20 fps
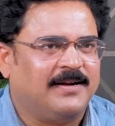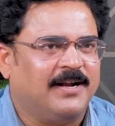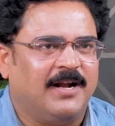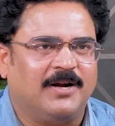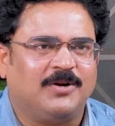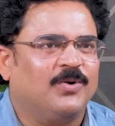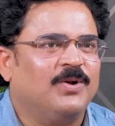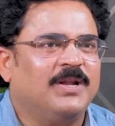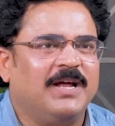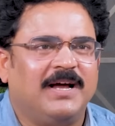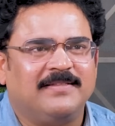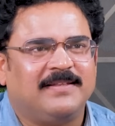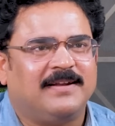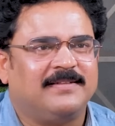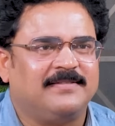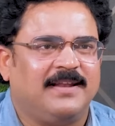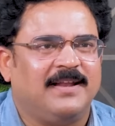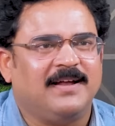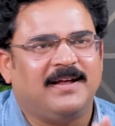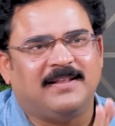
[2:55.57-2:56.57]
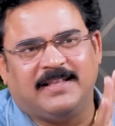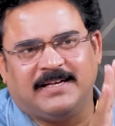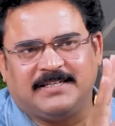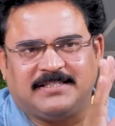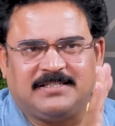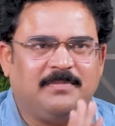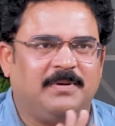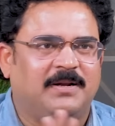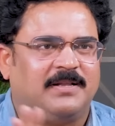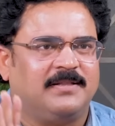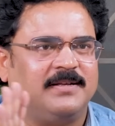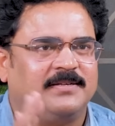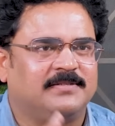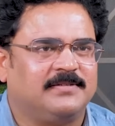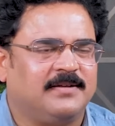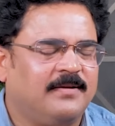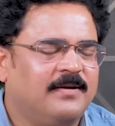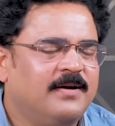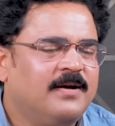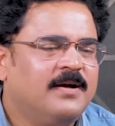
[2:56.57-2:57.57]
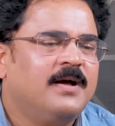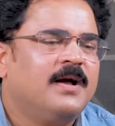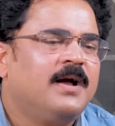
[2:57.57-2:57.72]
నాట్ ఓన్లీ ఆంధ్ర తెలంగాణ దక్షిణ భారతదేశాలు